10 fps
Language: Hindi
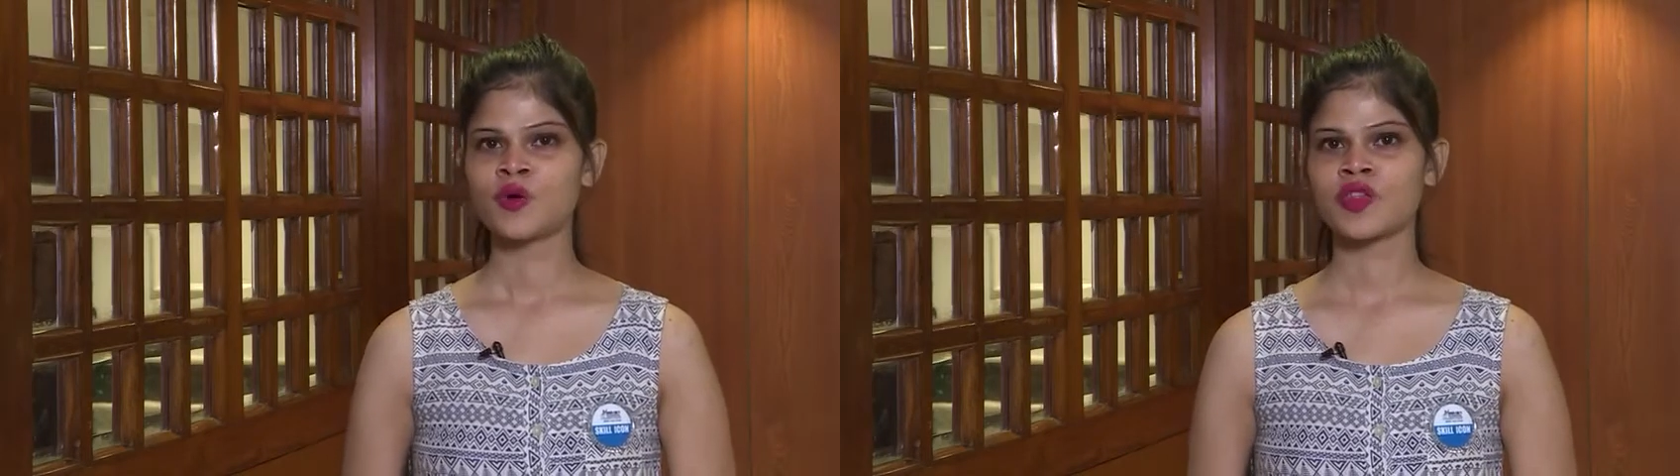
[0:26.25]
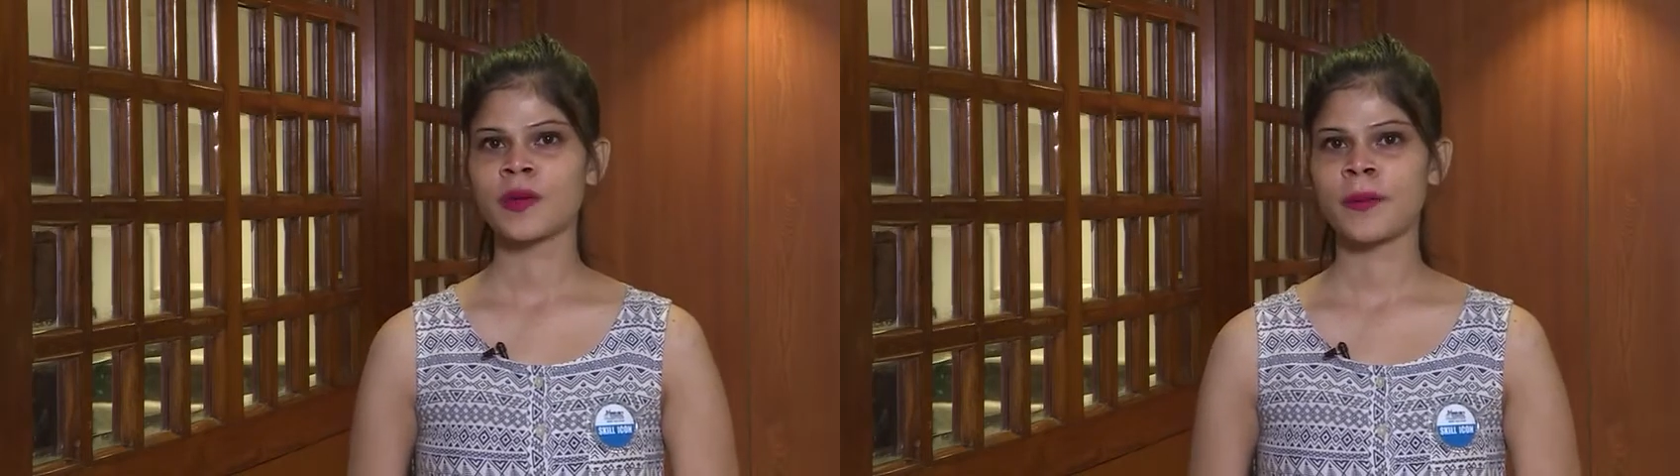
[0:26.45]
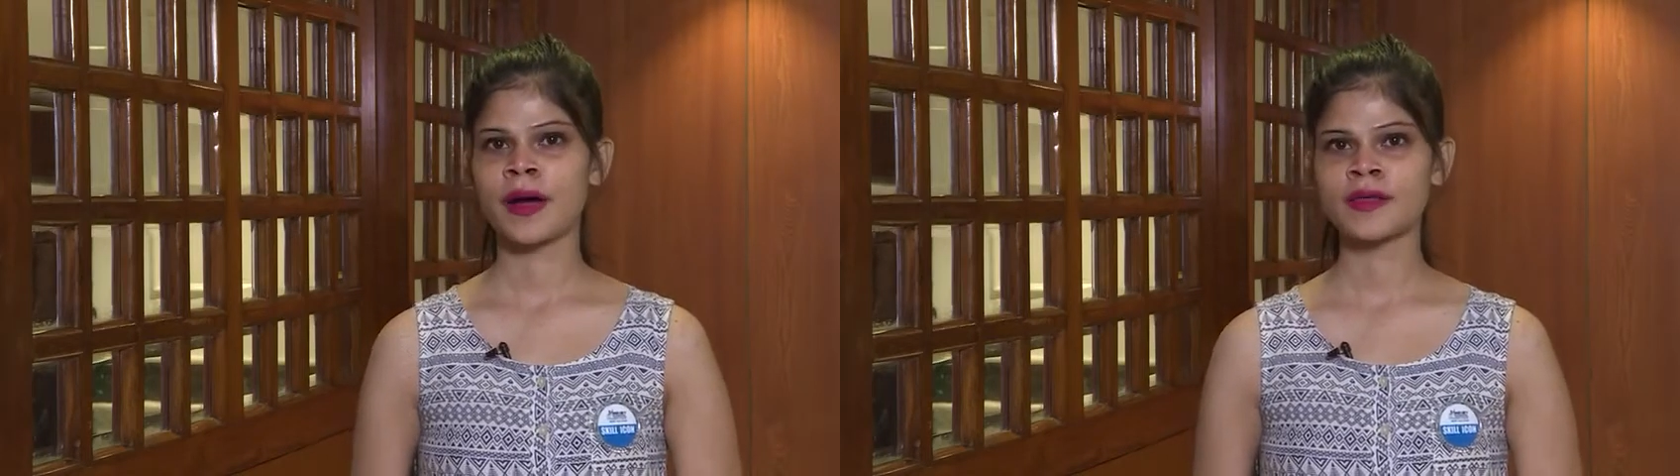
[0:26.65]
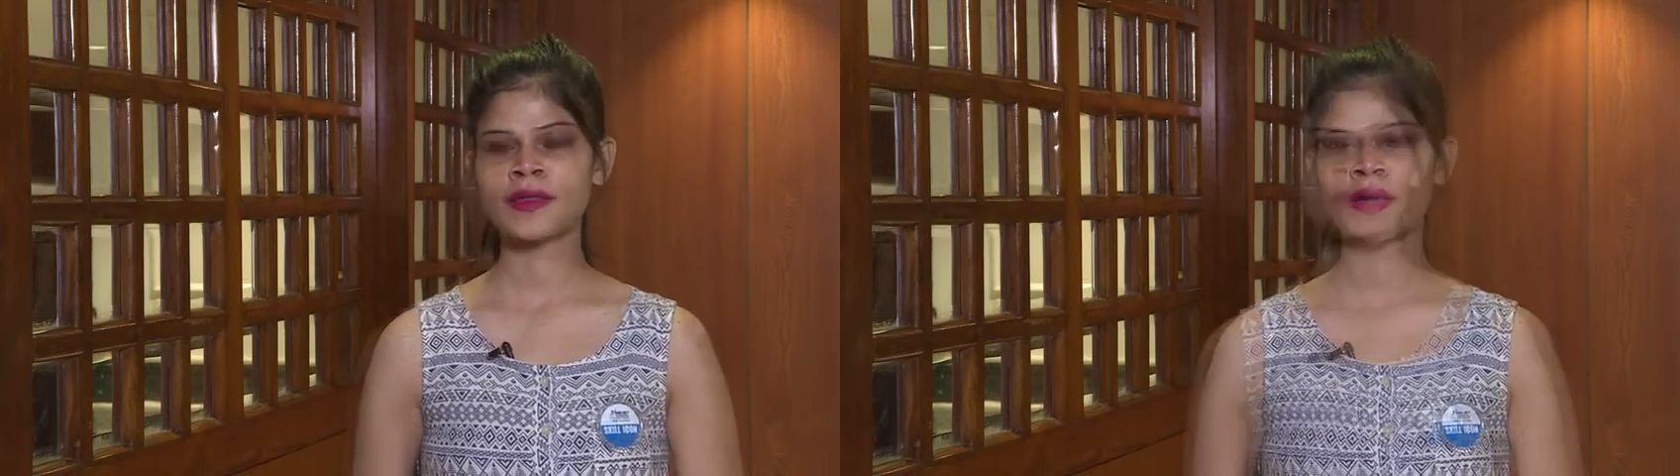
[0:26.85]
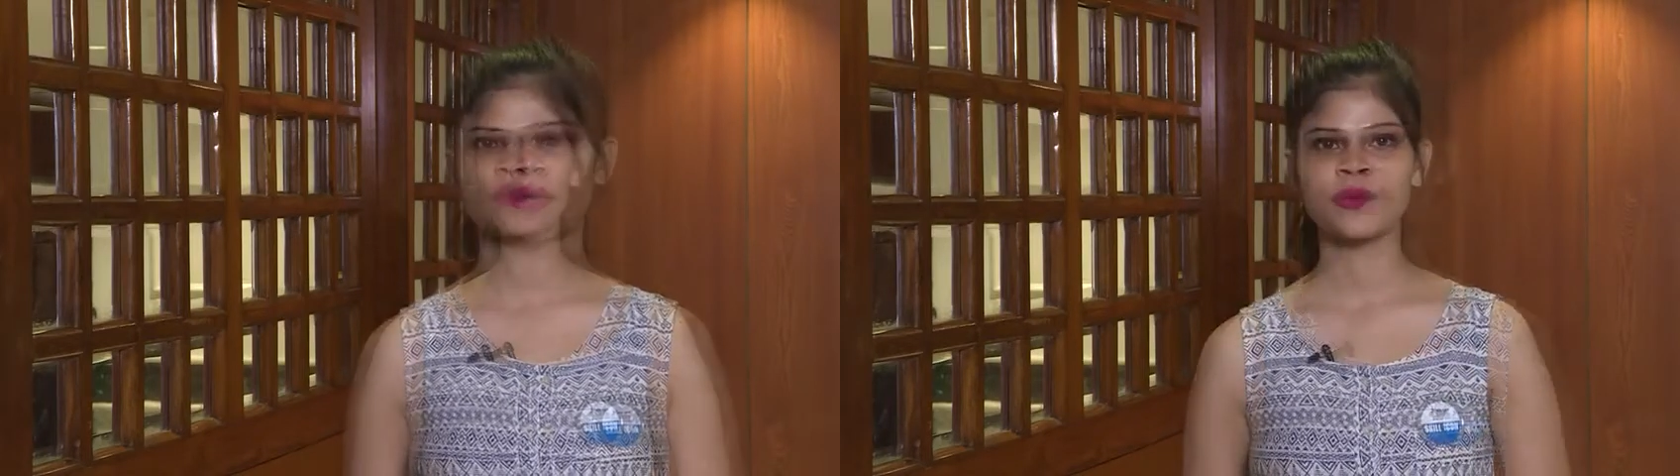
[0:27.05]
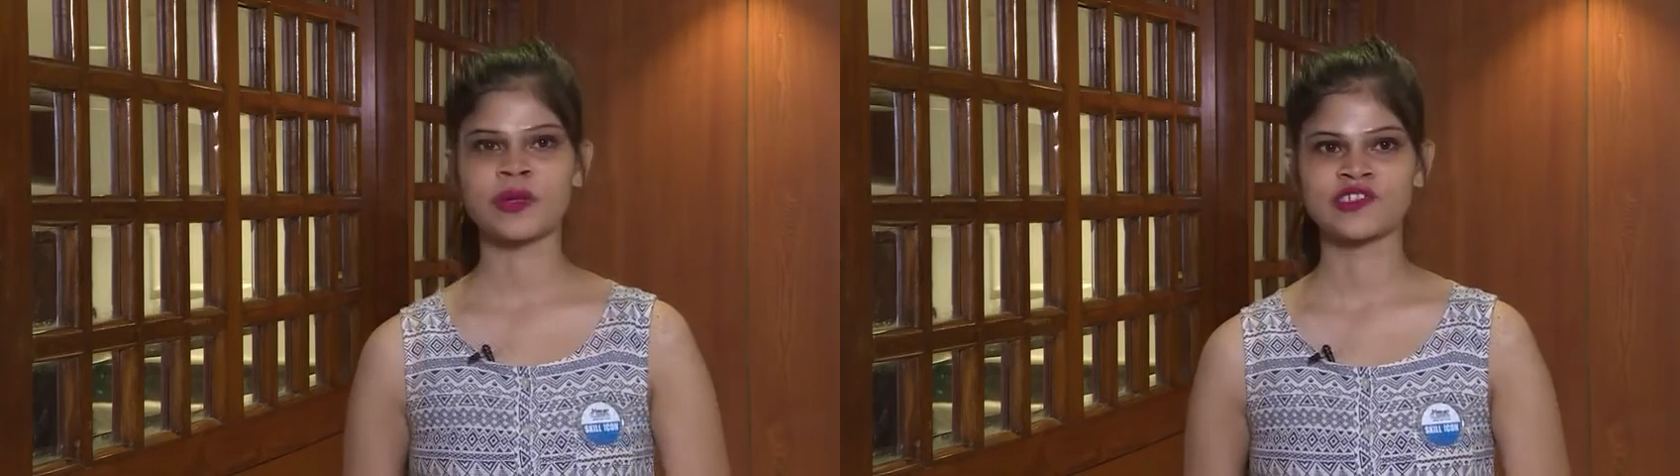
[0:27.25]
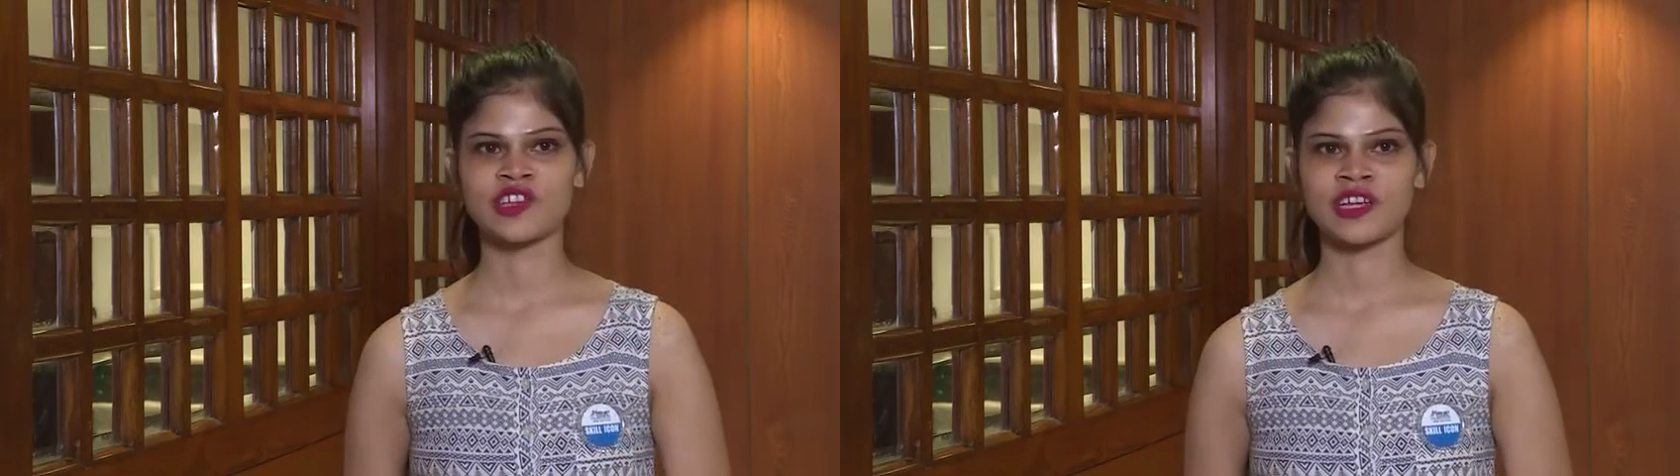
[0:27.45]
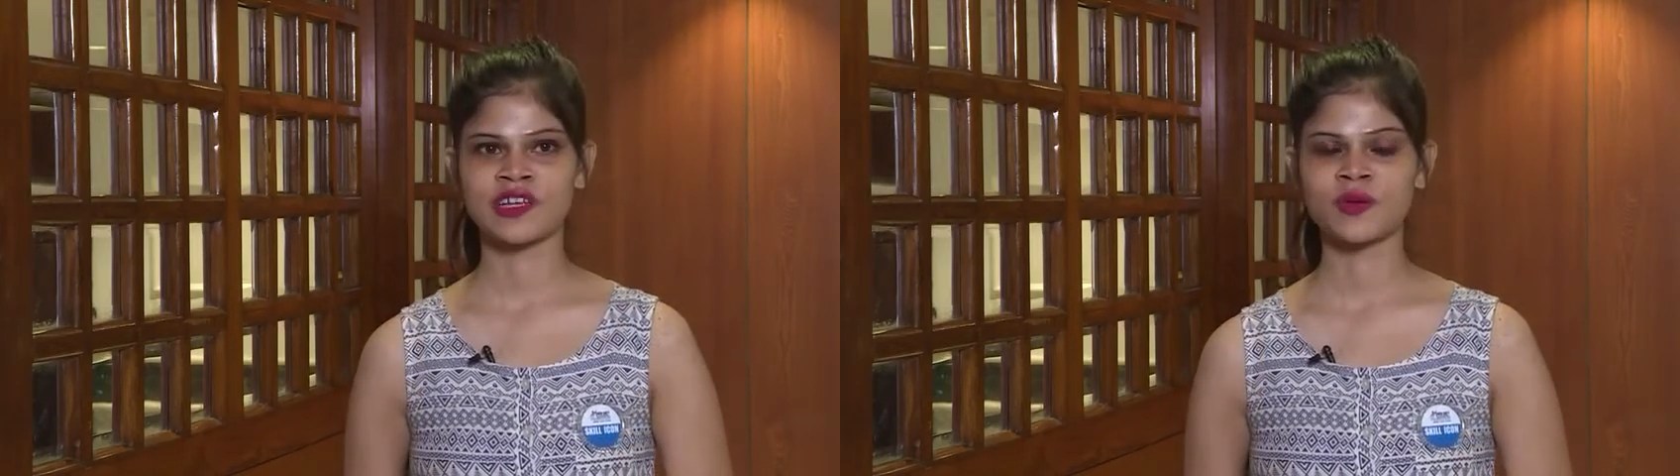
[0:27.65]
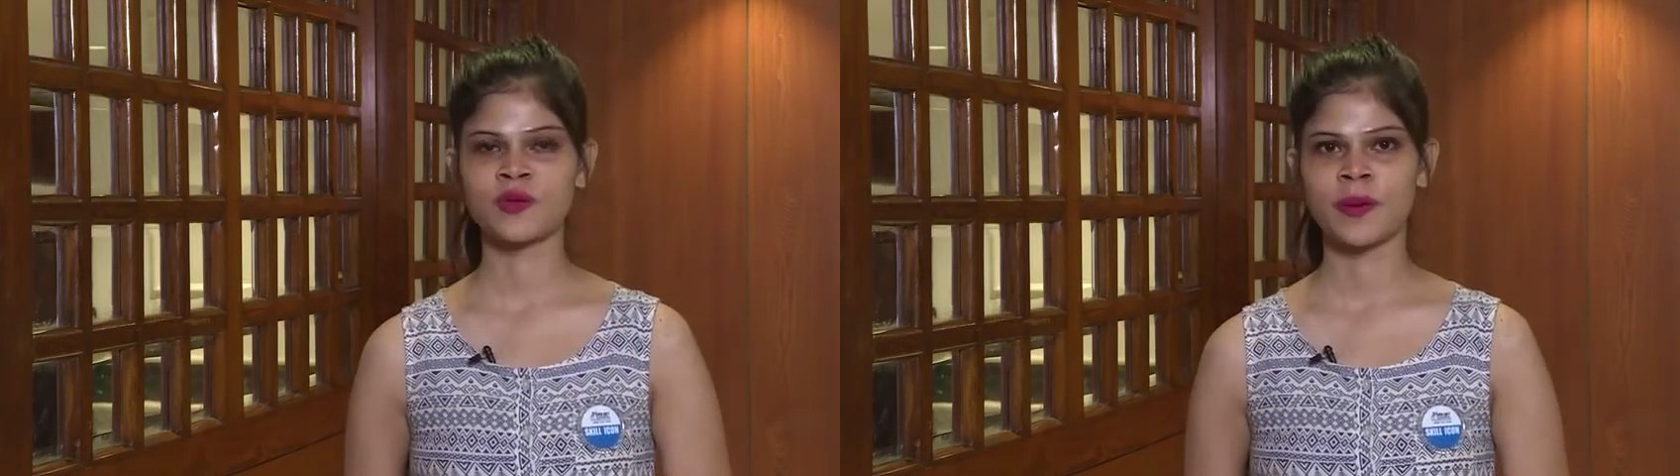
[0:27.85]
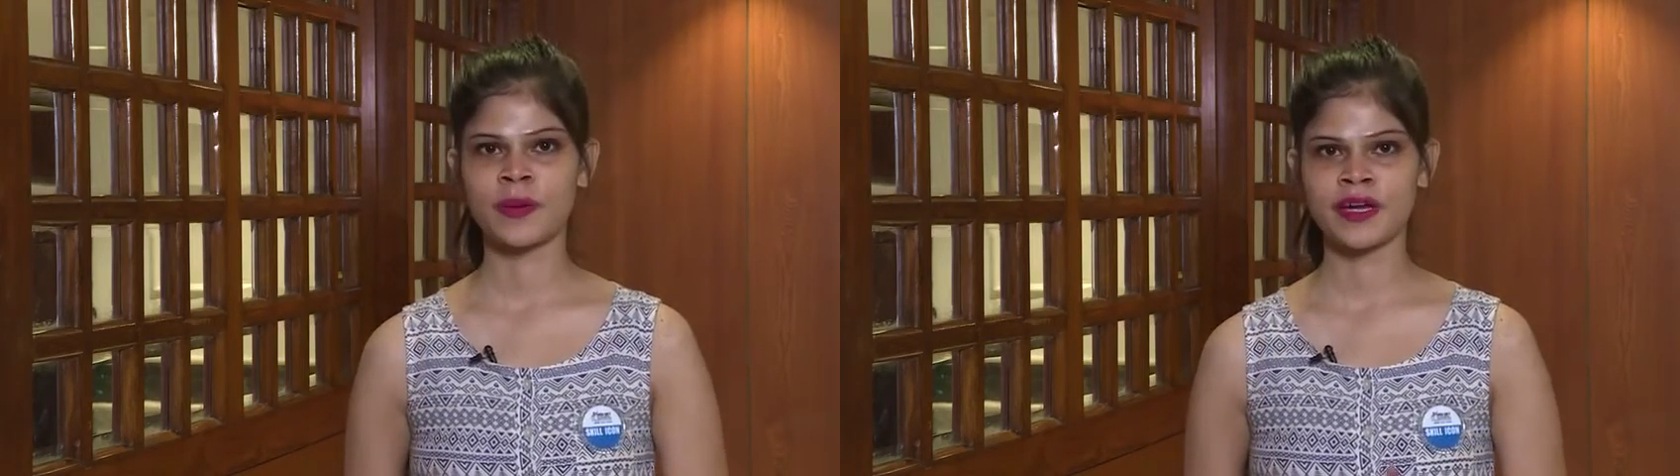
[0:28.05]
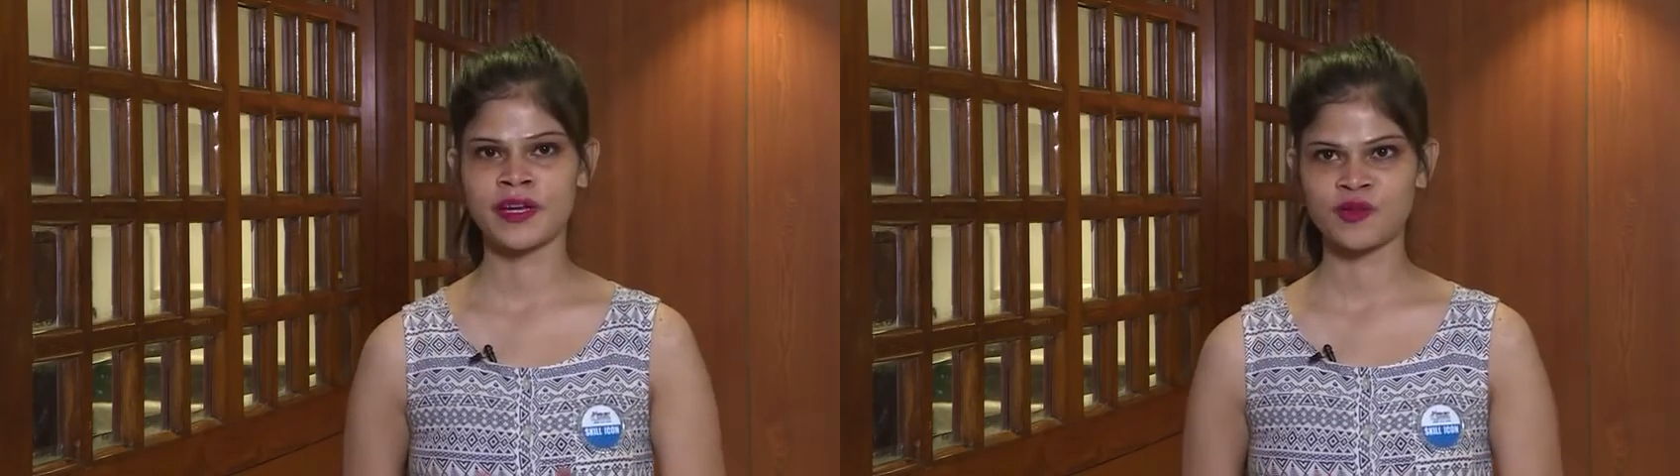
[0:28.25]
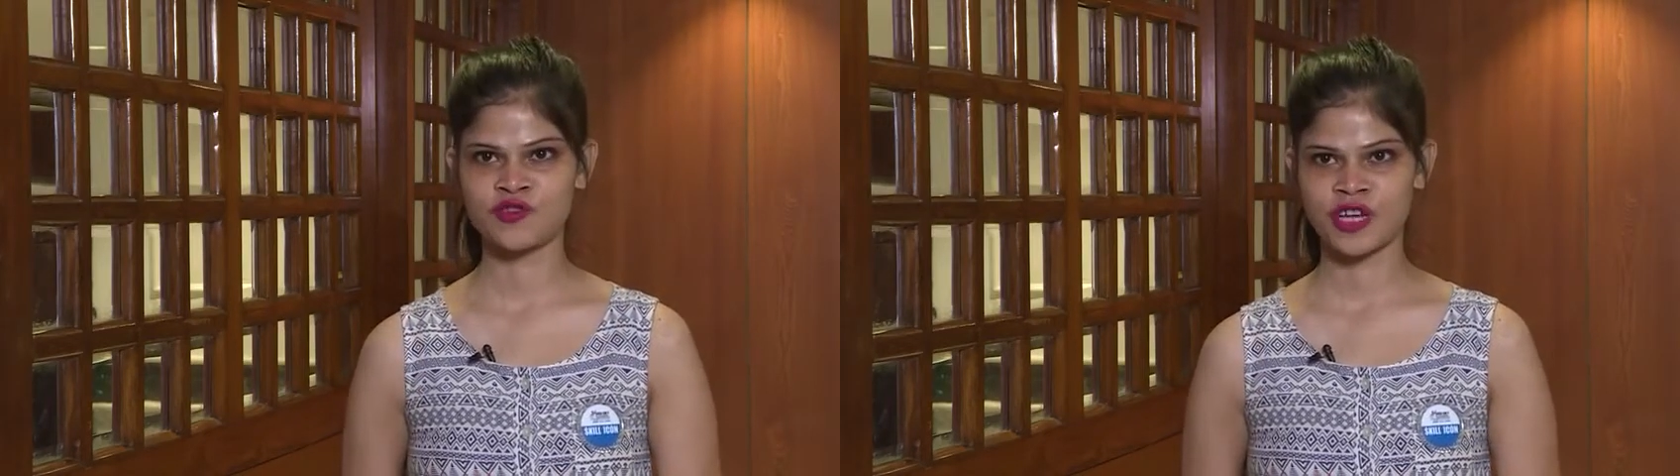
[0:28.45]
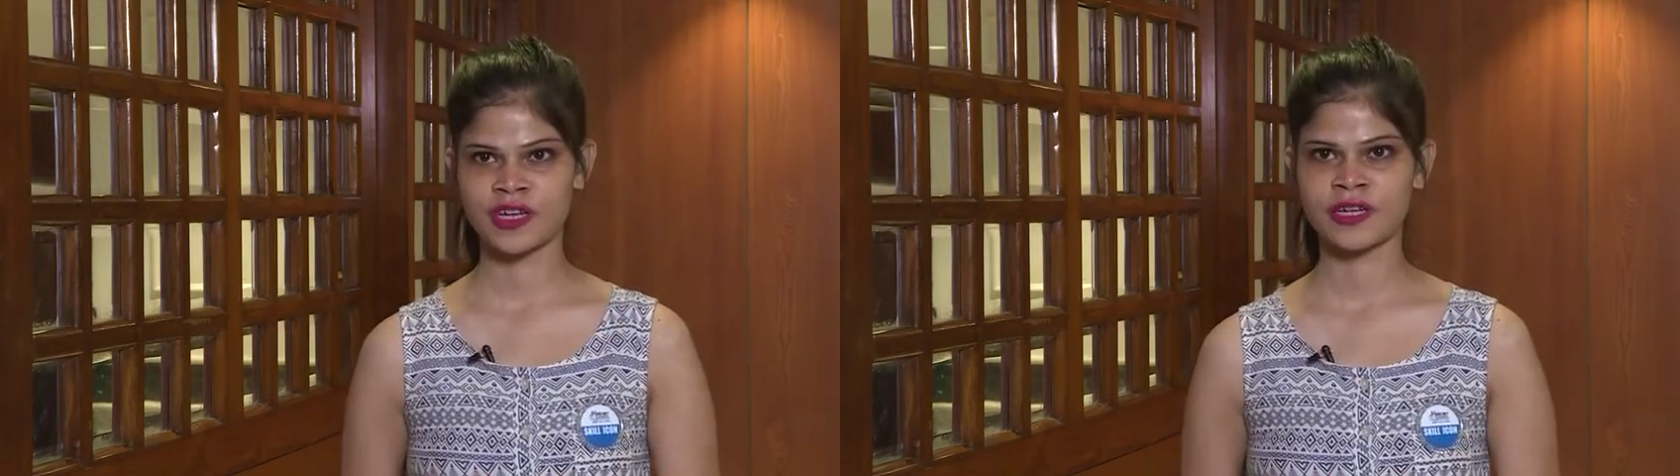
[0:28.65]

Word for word: उसके बाद मुझे पता चला कि वहाँ पर डी डी यू